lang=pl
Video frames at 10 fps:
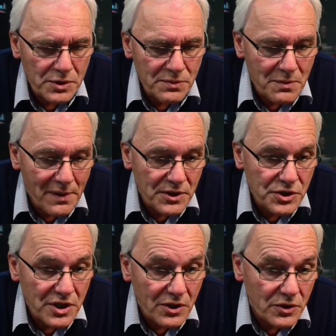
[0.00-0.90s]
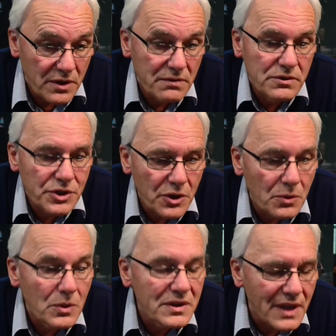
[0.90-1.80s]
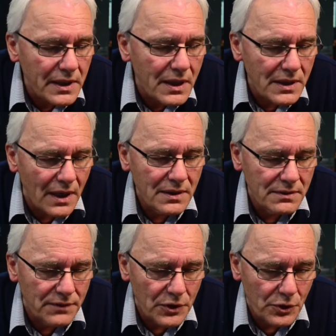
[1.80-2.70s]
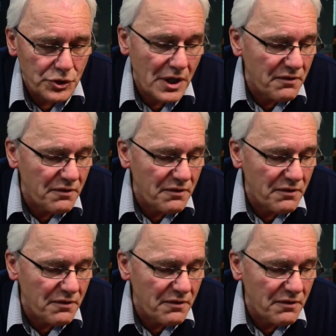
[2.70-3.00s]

żeby zobaczyć, jak one żyją, tak jak na wolności.